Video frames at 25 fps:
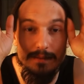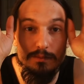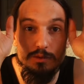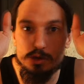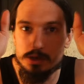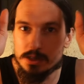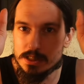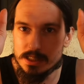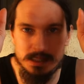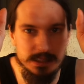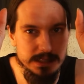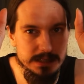
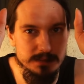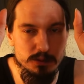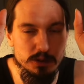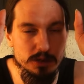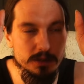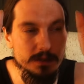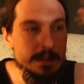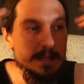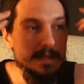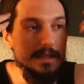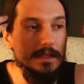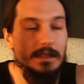muchísimo
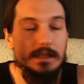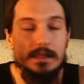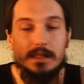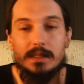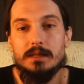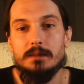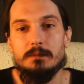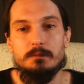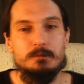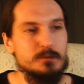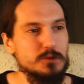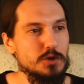
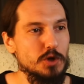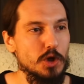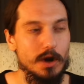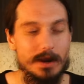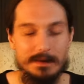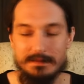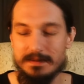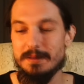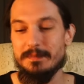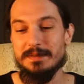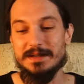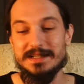y no le
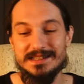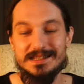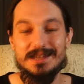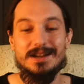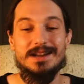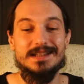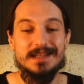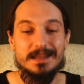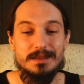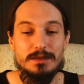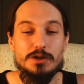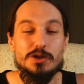había prestado
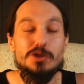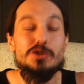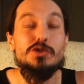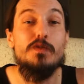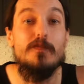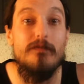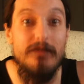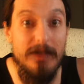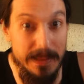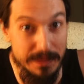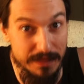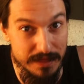la atención
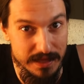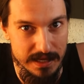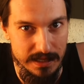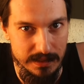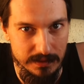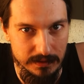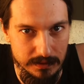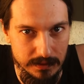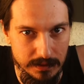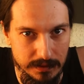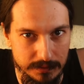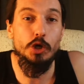
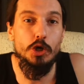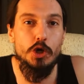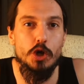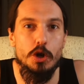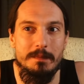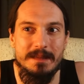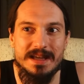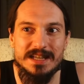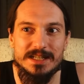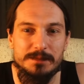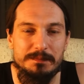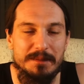suficiente. No
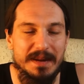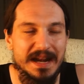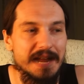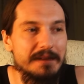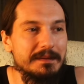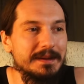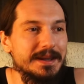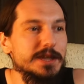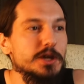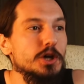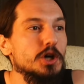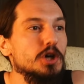me
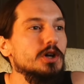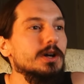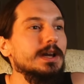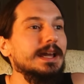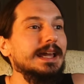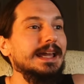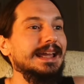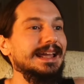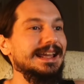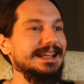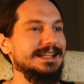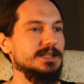esperaba yo
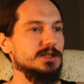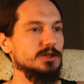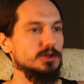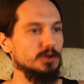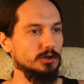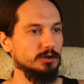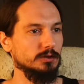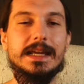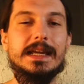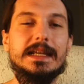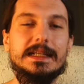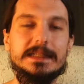
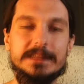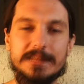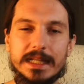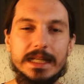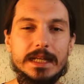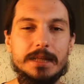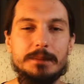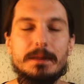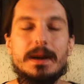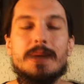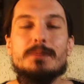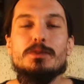esto. Y
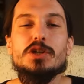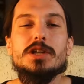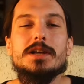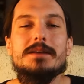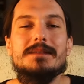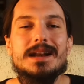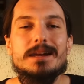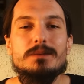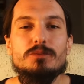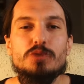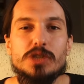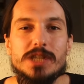sí, vamos a
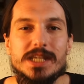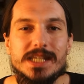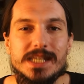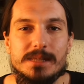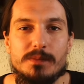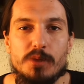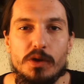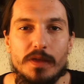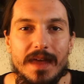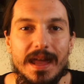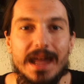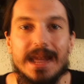hablar
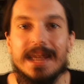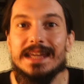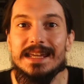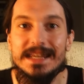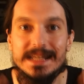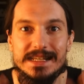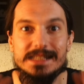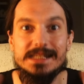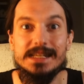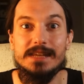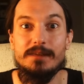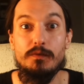muchísimo de
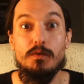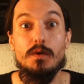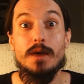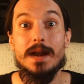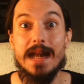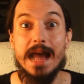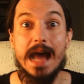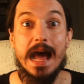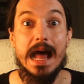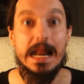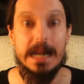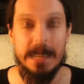¿y si
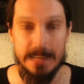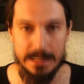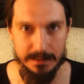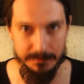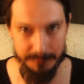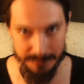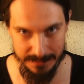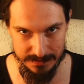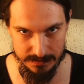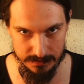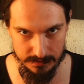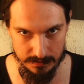fuera al
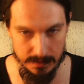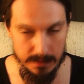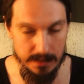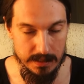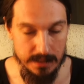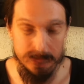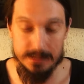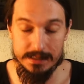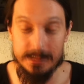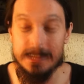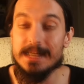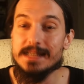revés?
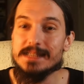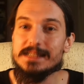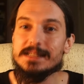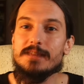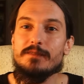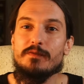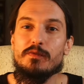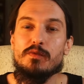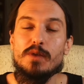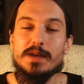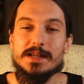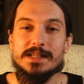¿Y si
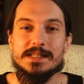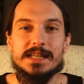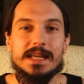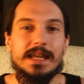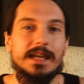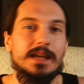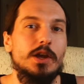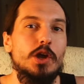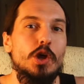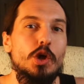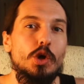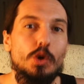
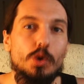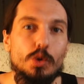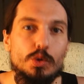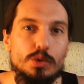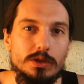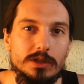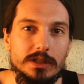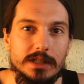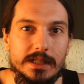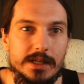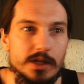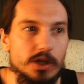fuese
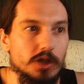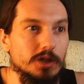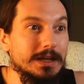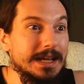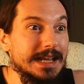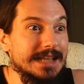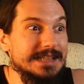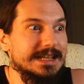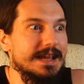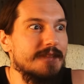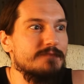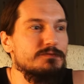un tío
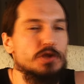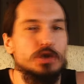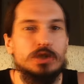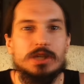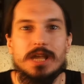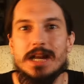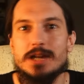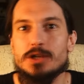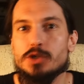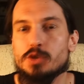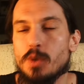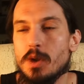echándose
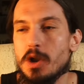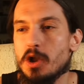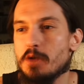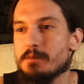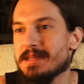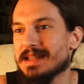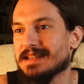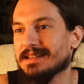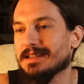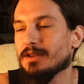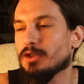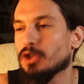al suelo,
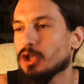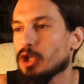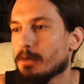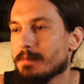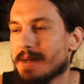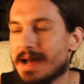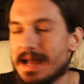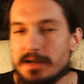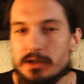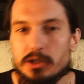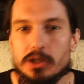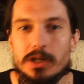metiendo
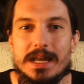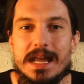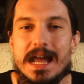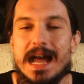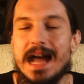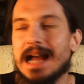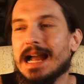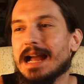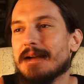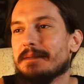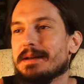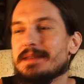mano,
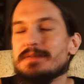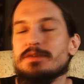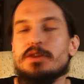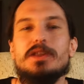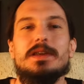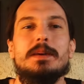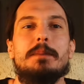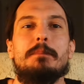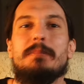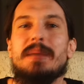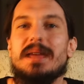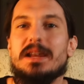acabando
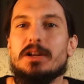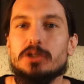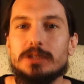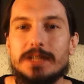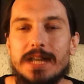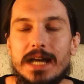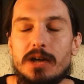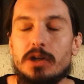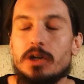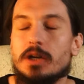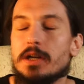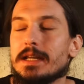
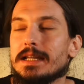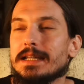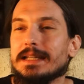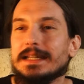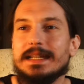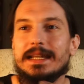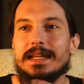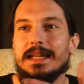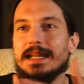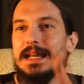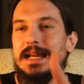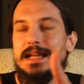despelotado,
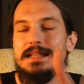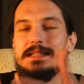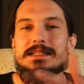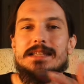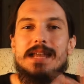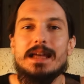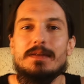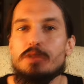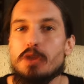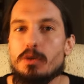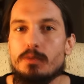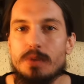
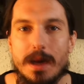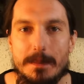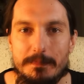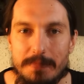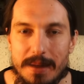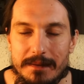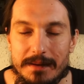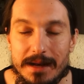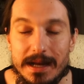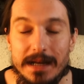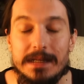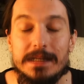enganchando a una
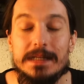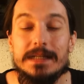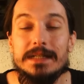pava?